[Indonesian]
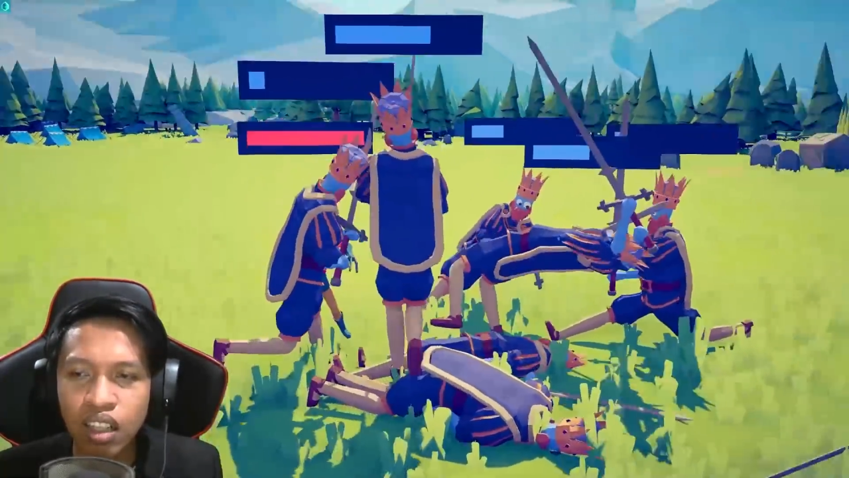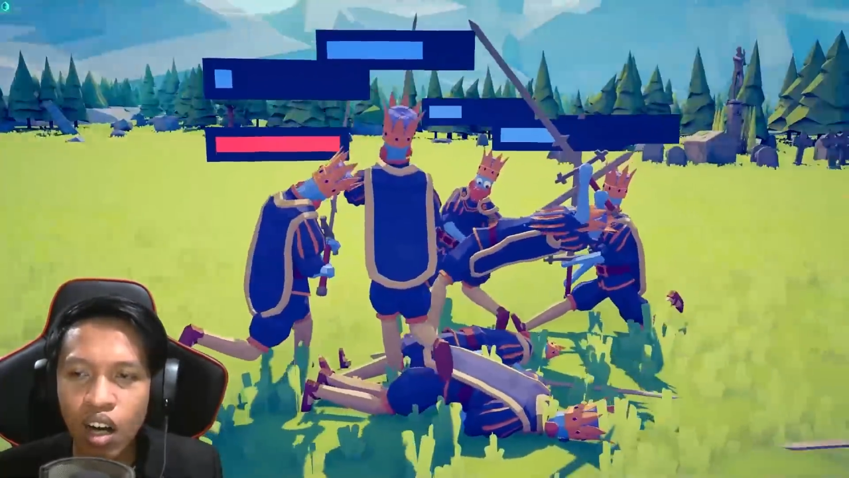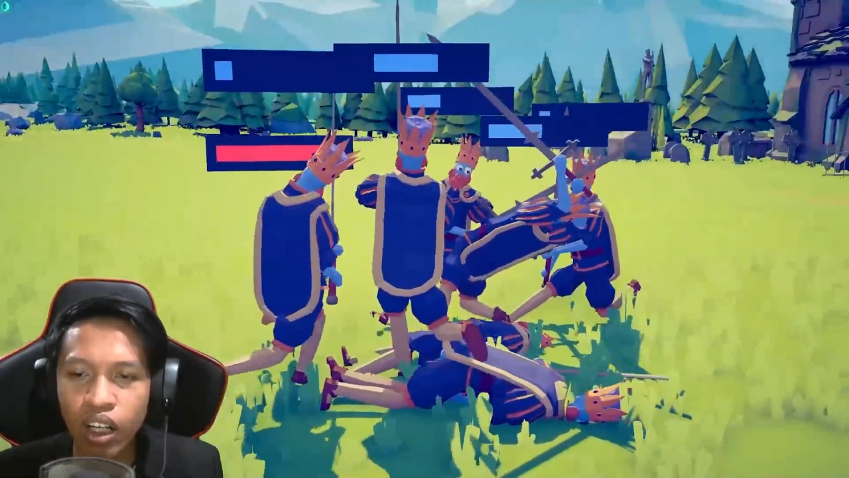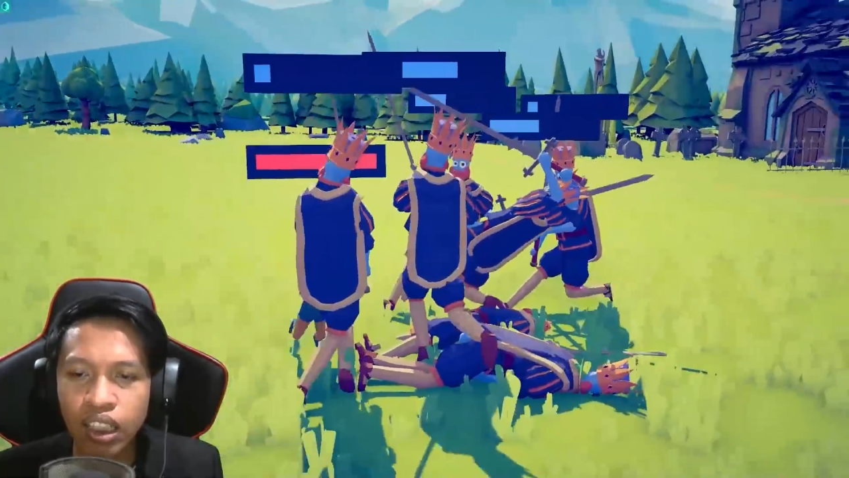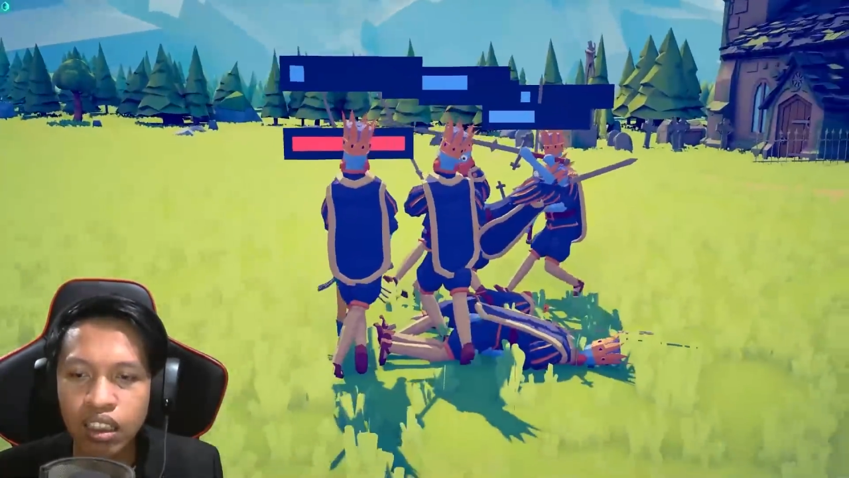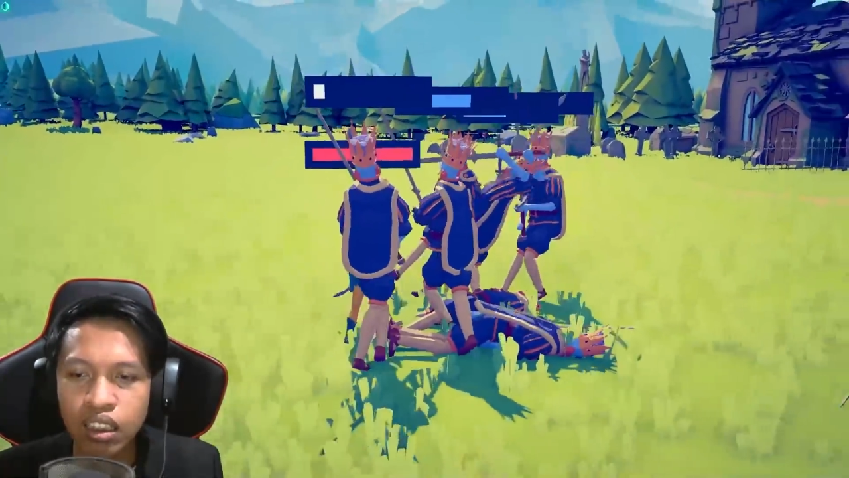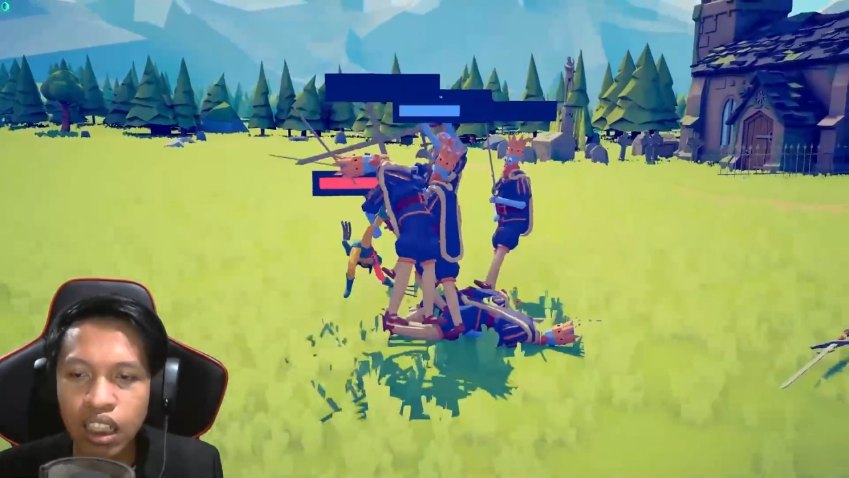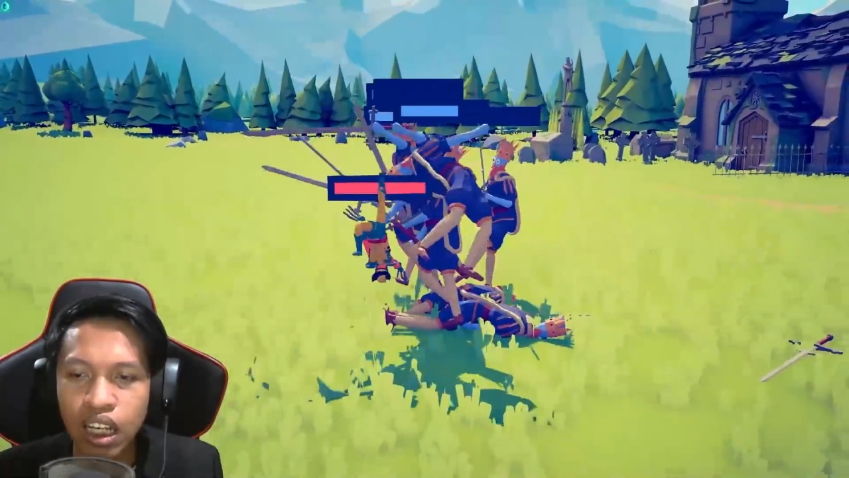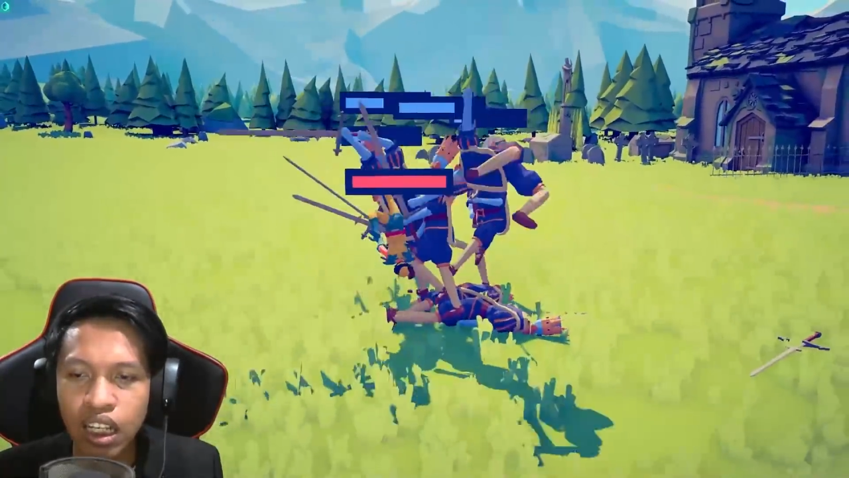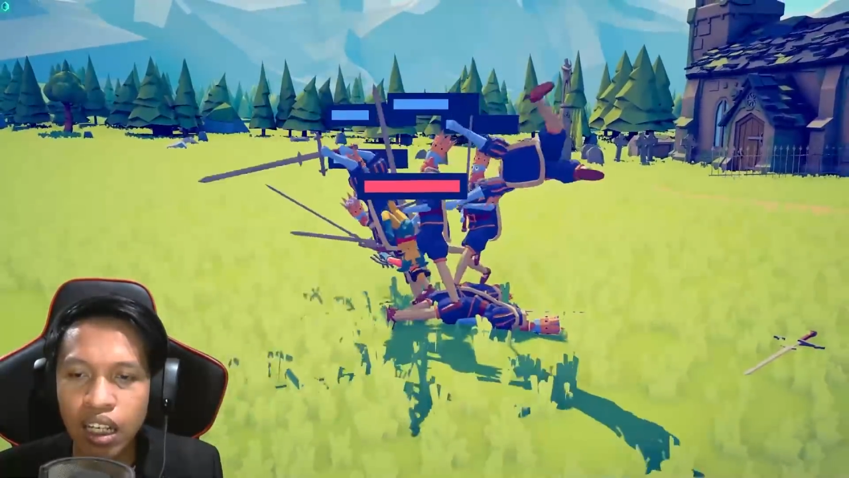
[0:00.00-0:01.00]
Oke, okay,
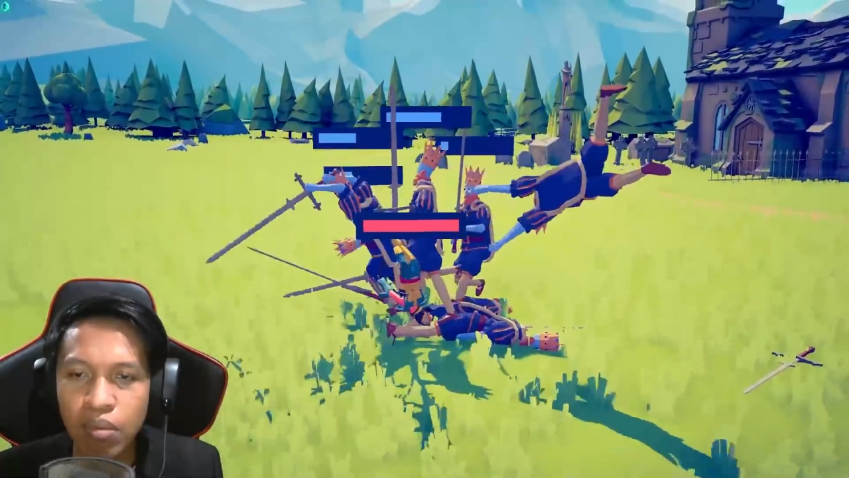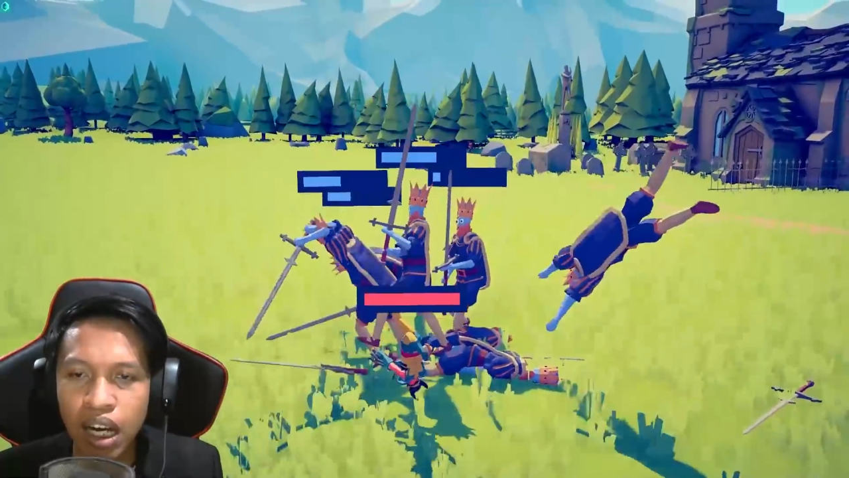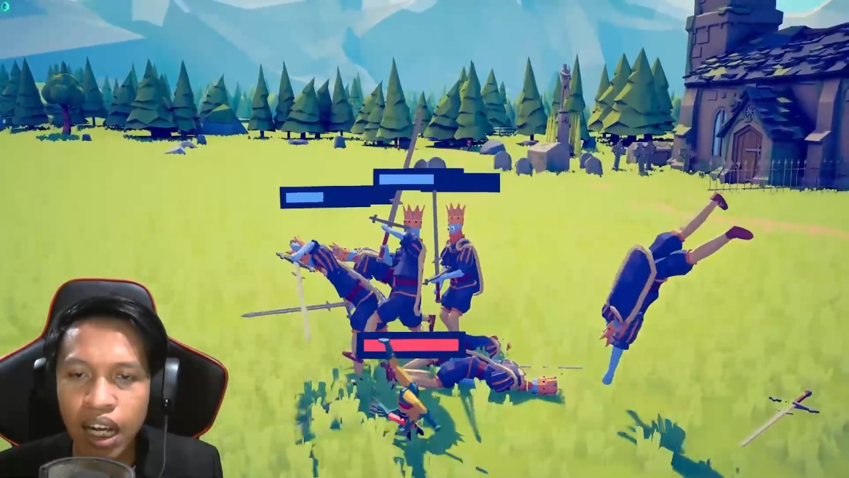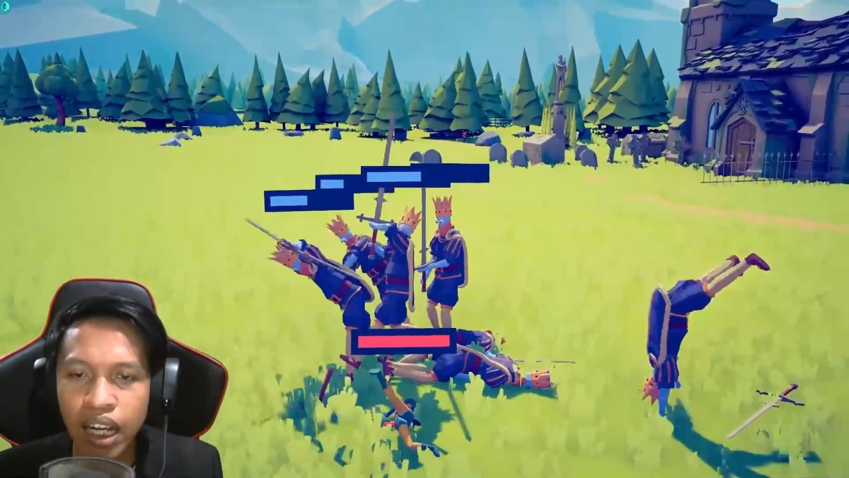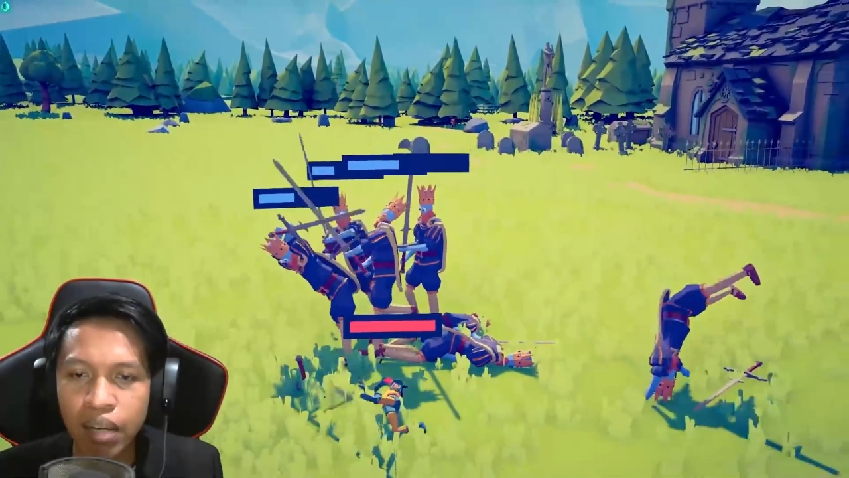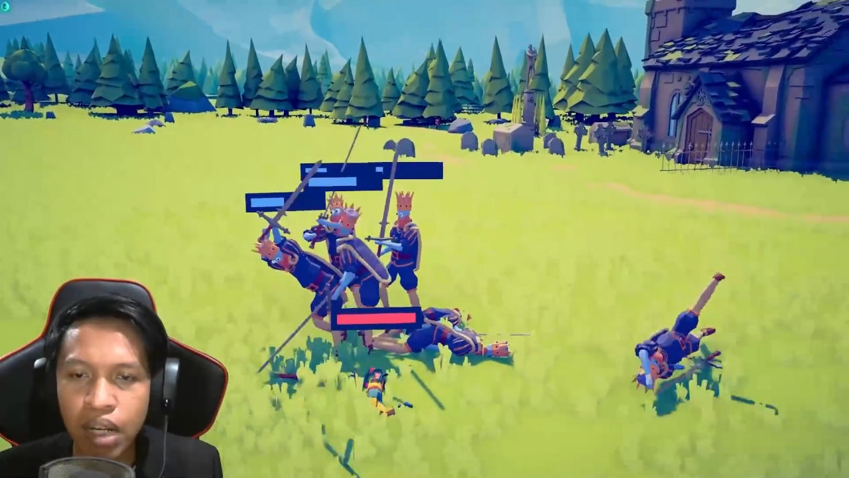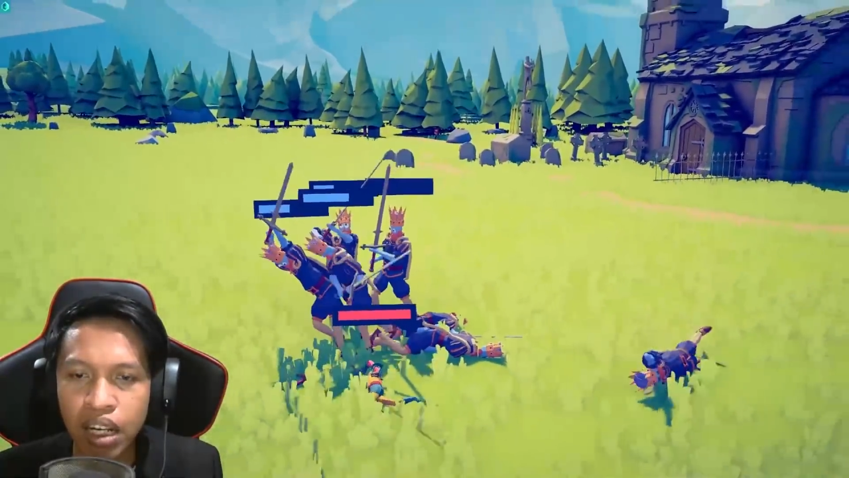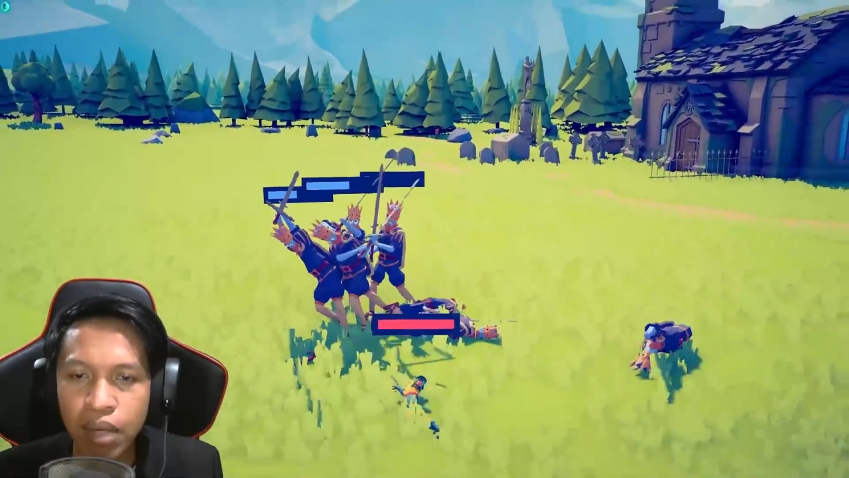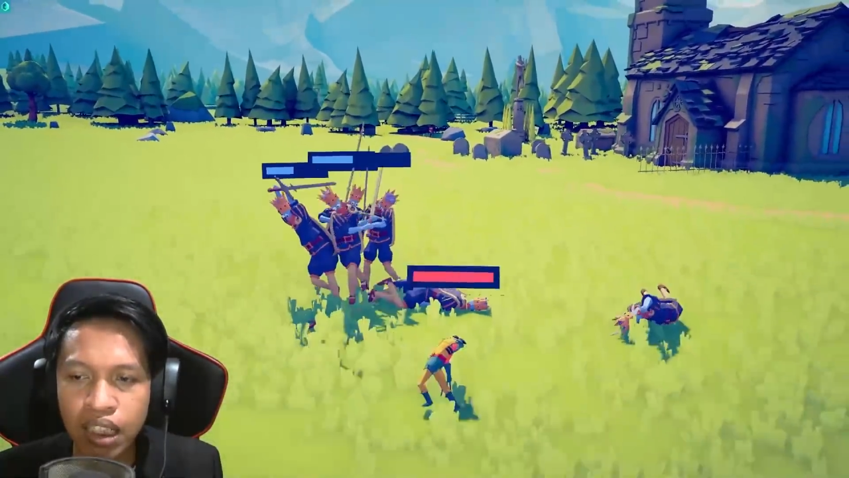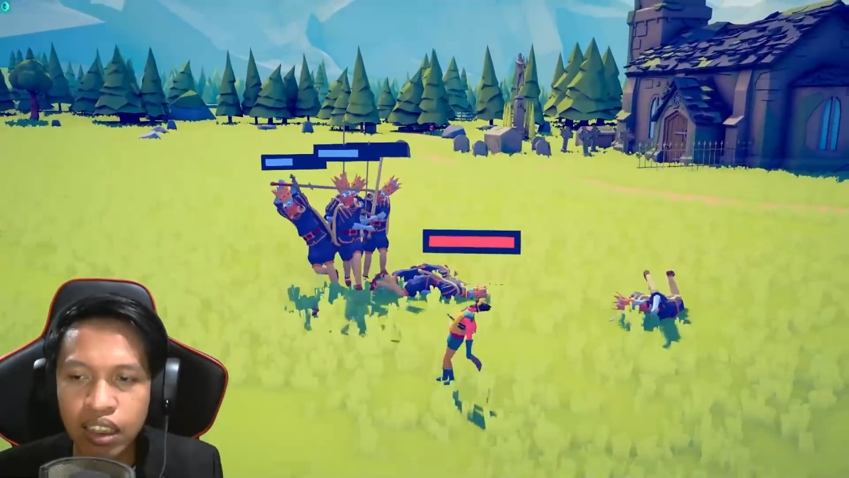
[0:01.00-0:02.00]
tersisa 5 5
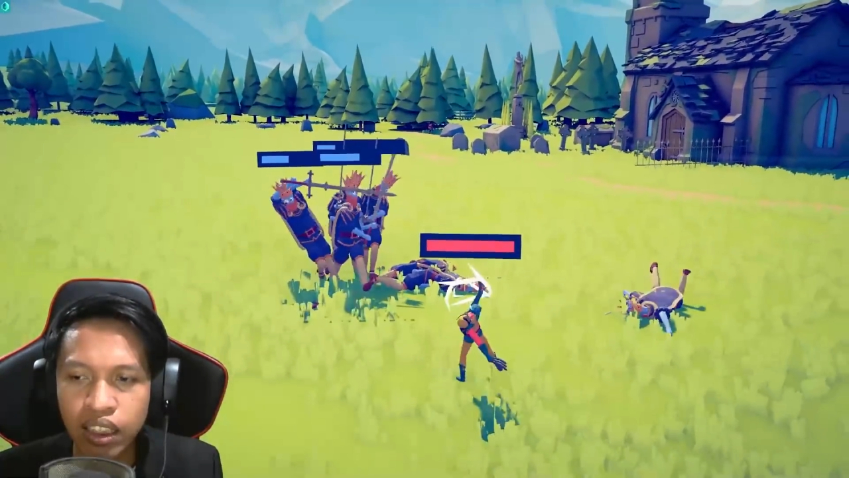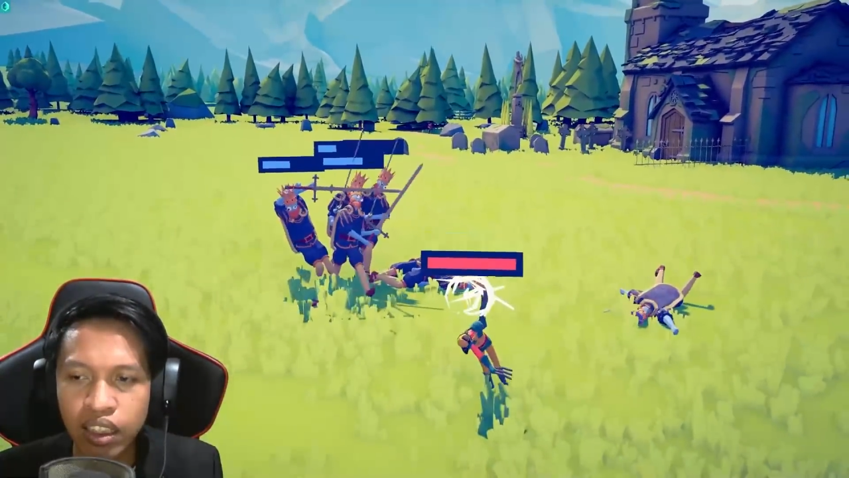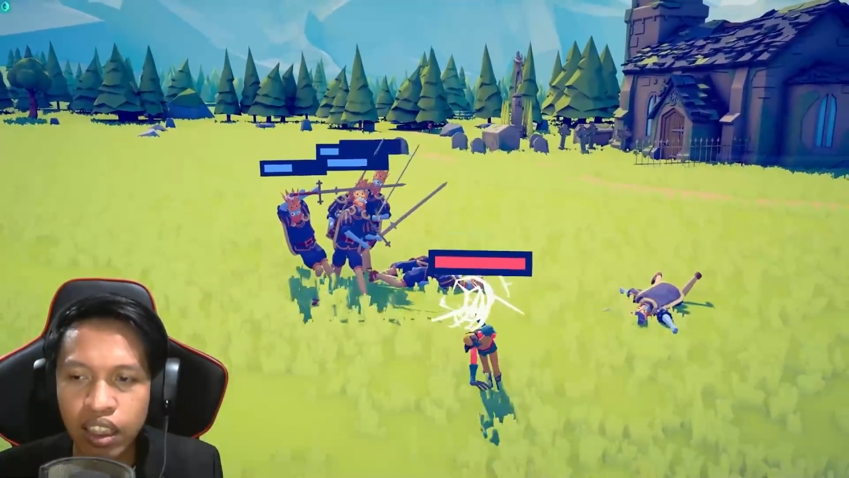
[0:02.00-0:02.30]
5 raja lagi.